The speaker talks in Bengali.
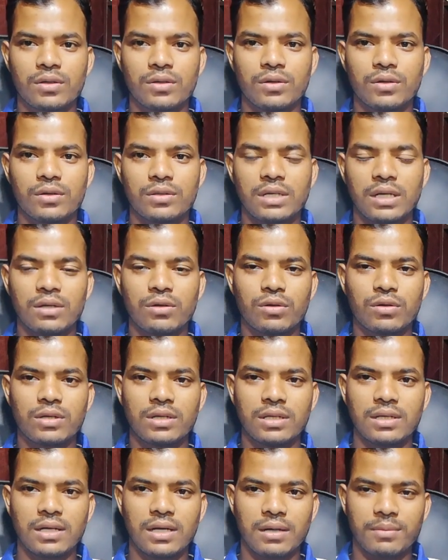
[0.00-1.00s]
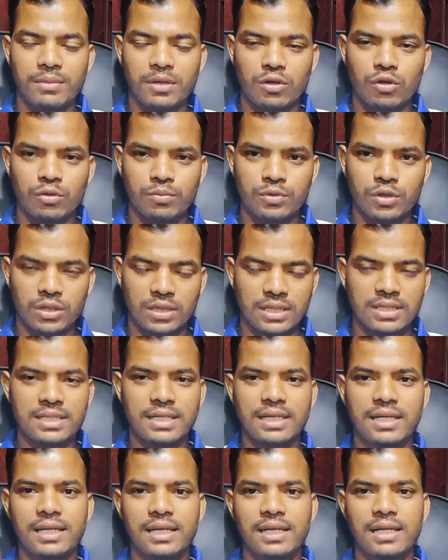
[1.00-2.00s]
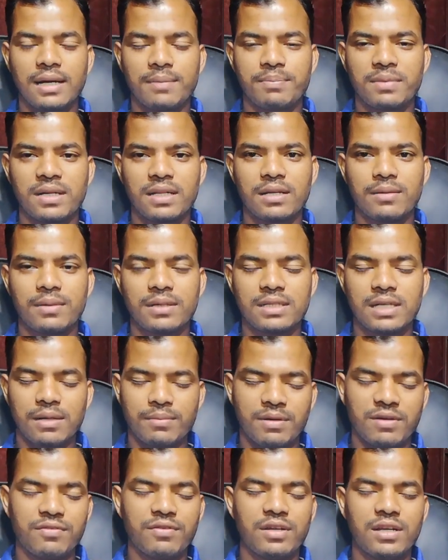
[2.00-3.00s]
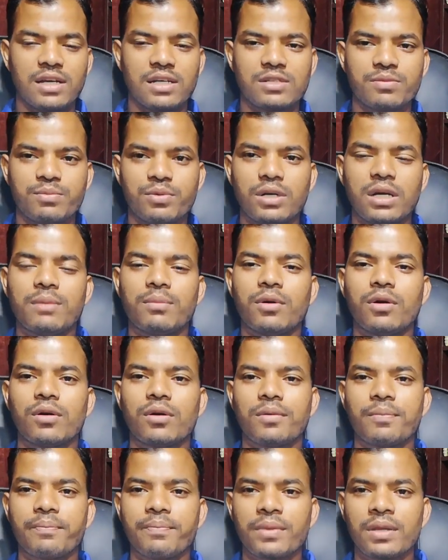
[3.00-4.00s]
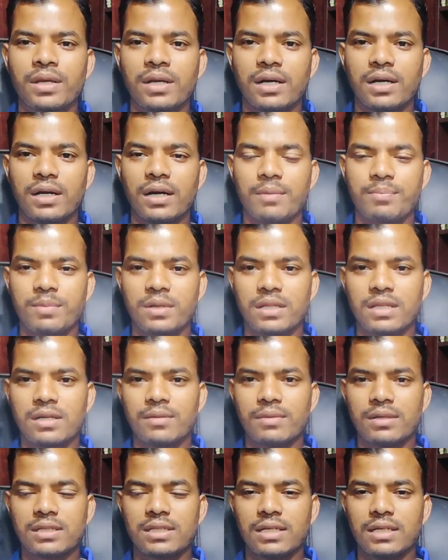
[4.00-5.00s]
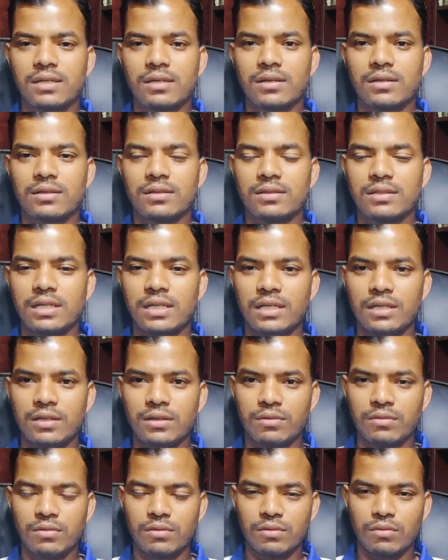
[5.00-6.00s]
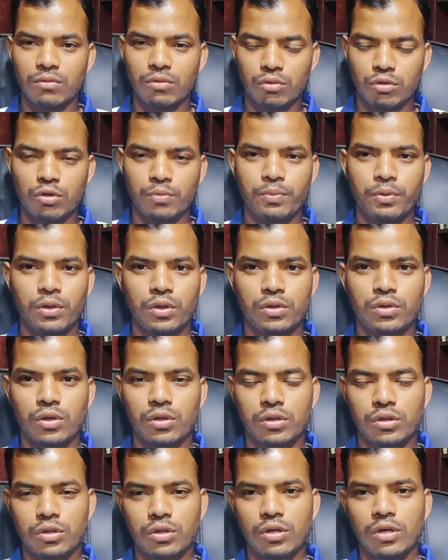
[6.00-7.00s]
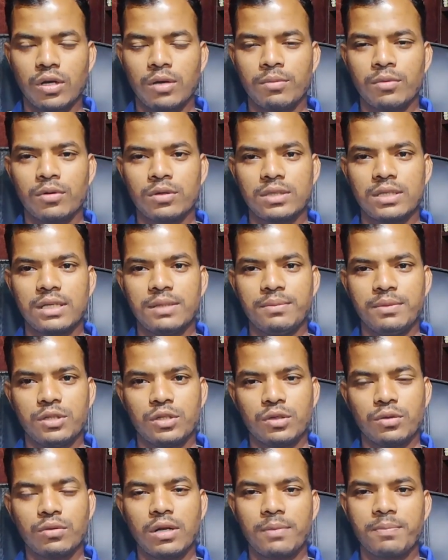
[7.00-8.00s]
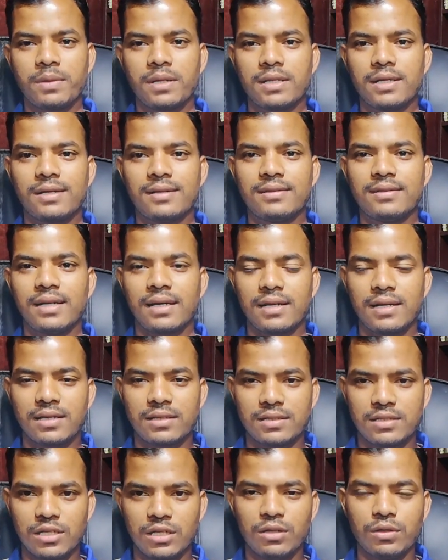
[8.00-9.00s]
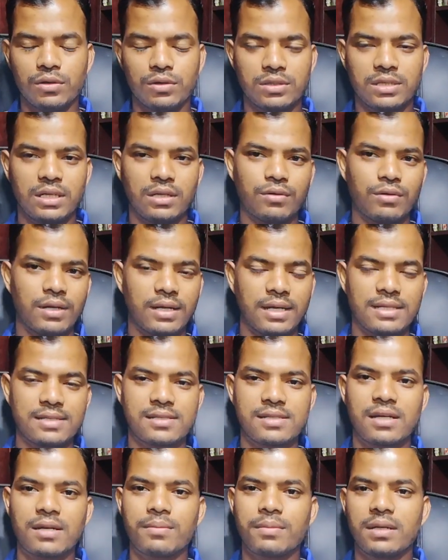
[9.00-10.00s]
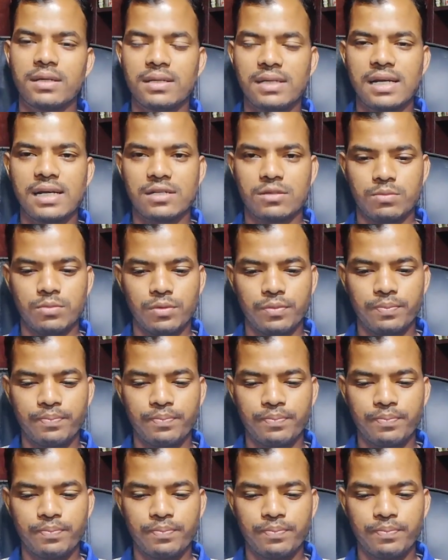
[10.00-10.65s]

তো যাই হোক আমরা খুব যথাশীঘ্রই আপনাদের মাঝে আবার ফিরে আসব এবং আপনাদের মাঝে যেই গুরুত্বপূর্ণ তথ্য এবং যেই বিষয়গুলো আপনাদের জানার ছিল সেগুলোর অ্যান্সার আমরা নিয়ে আসব